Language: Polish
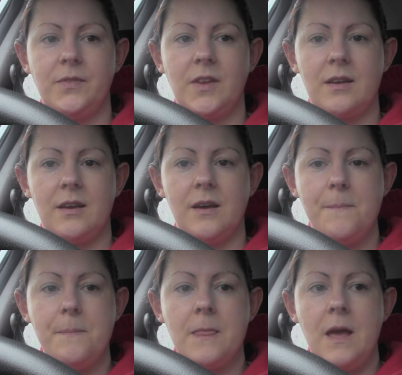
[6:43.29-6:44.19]

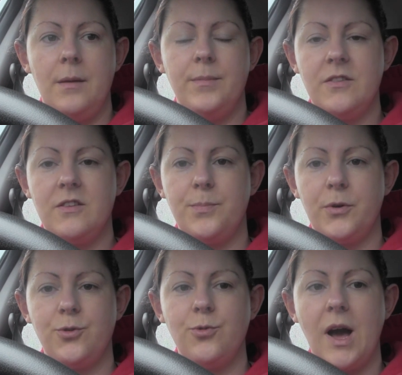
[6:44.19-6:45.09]
takie między
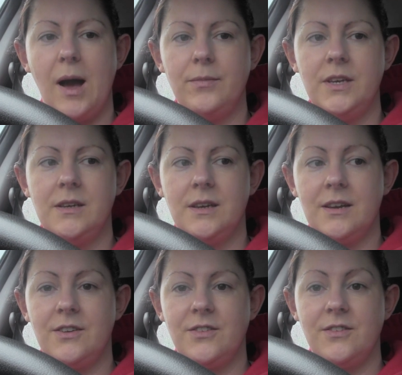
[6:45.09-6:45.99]
posiłkami,
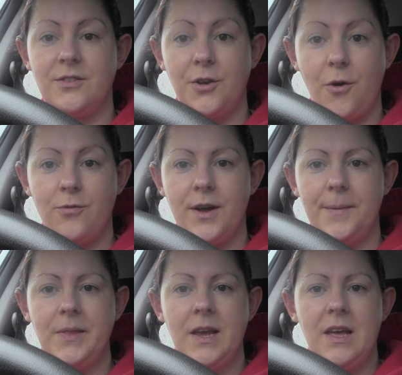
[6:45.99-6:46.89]
jakieś zdrowe,